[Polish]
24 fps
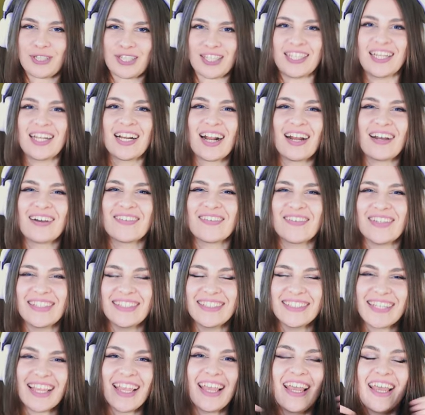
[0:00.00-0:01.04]
muszę
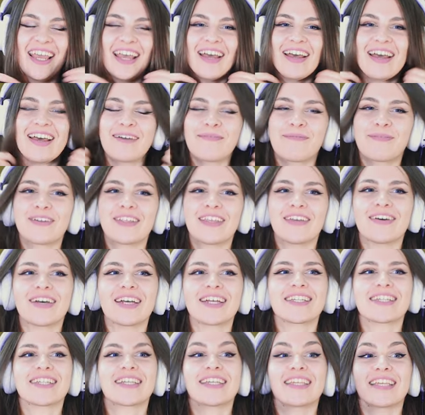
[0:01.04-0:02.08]
zrobić, e,
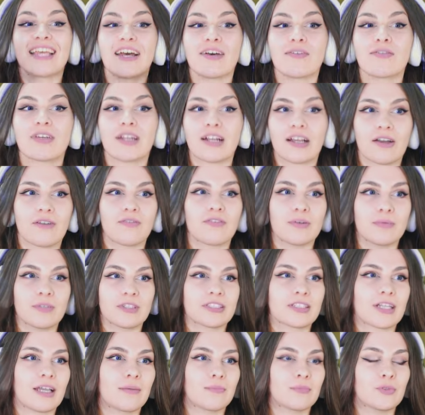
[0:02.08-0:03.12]
ponieważ ja w Krakowie
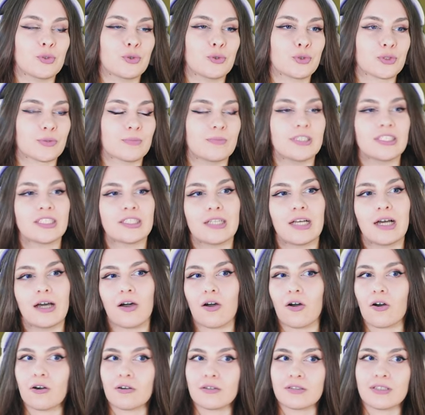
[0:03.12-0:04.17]
mieszkam już,
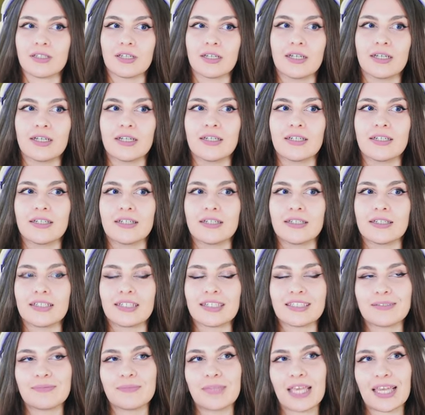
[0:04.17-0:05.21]
myślę, od...
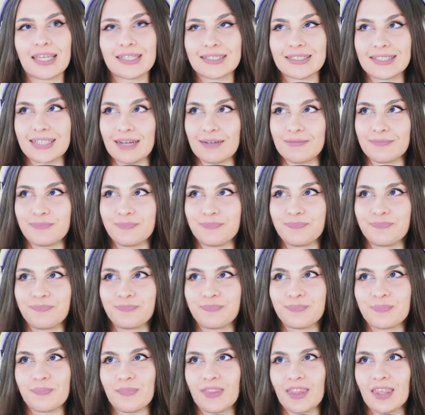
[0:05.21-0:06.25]
Znaczy mieszkam
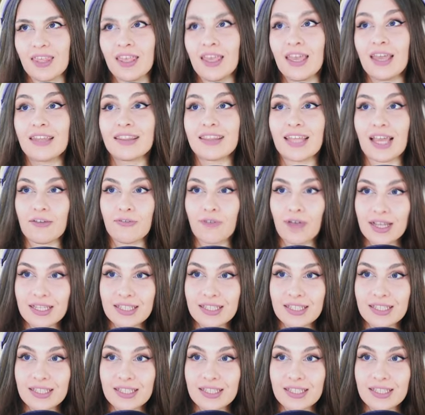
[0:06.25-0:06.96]
tak